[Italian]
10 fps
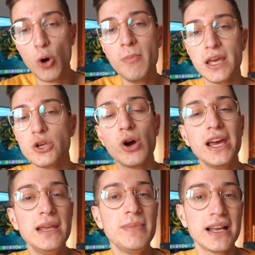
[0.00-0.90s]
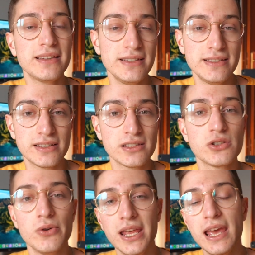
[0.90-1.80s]
o meglio, eliminate le
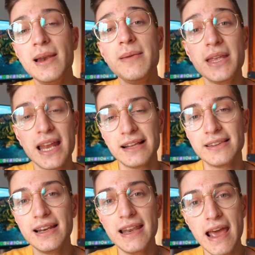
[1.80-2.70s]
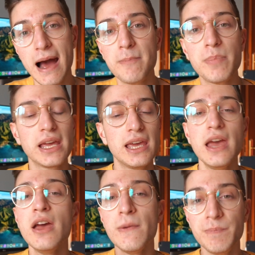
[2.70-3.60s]
distrazioni, eliminate le app
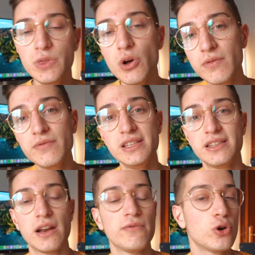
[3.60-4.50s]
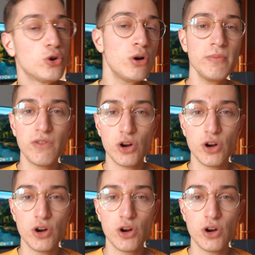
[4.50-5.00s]
che non vi servono. Non mi